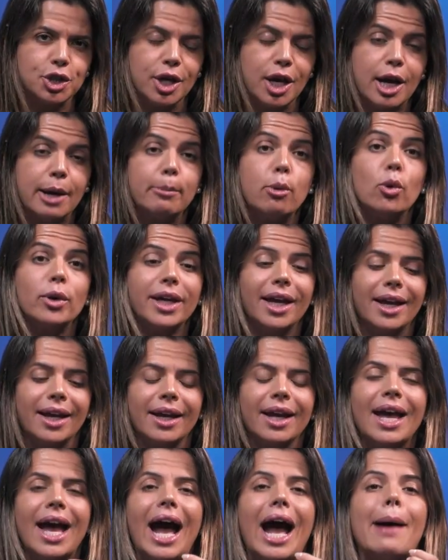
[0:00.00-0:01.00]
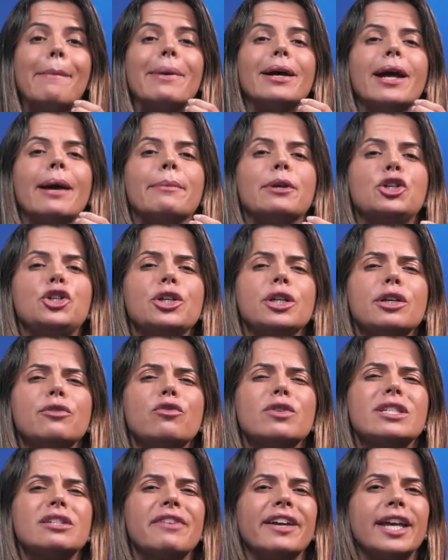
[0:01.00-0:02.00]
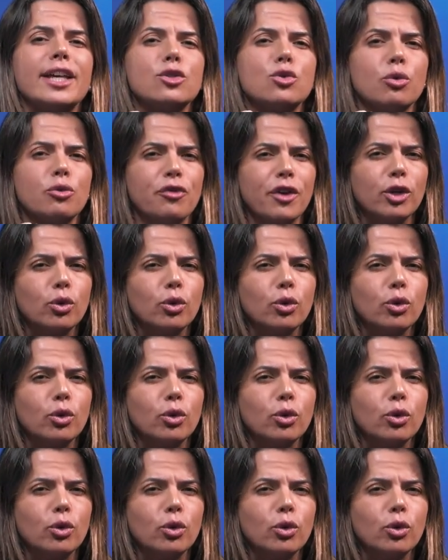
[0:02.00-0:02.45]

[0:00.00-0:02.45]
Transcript: Porque à medida que você vai resolvendo